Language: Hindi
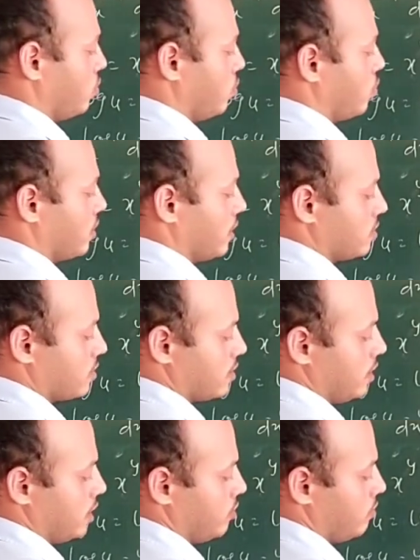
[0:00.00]
लोग एक्स का
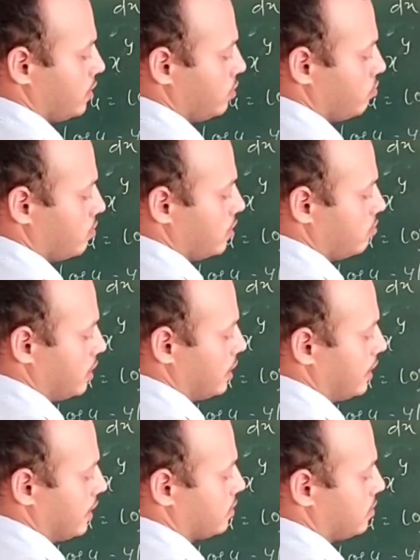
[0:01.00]
डेरिवेटिव वन बाई
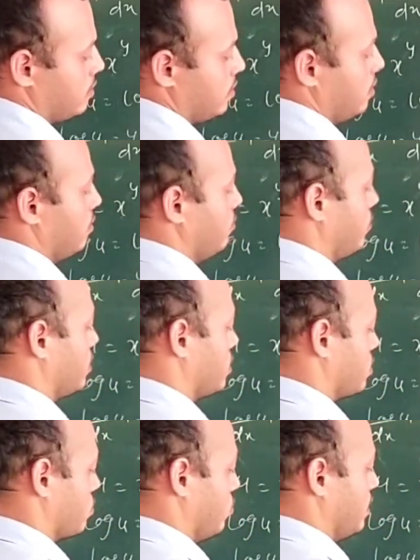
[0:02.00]
एक्स
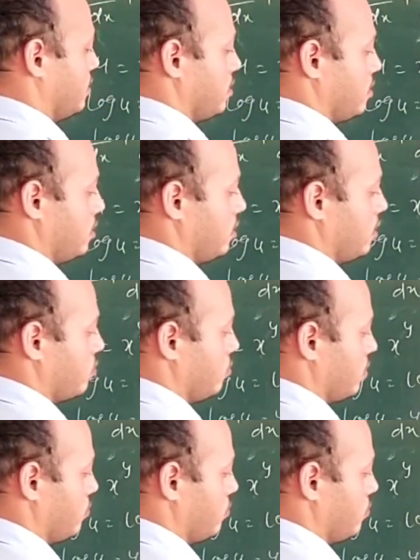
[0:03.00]
फर्स्ट को एज इट इज लिखोगे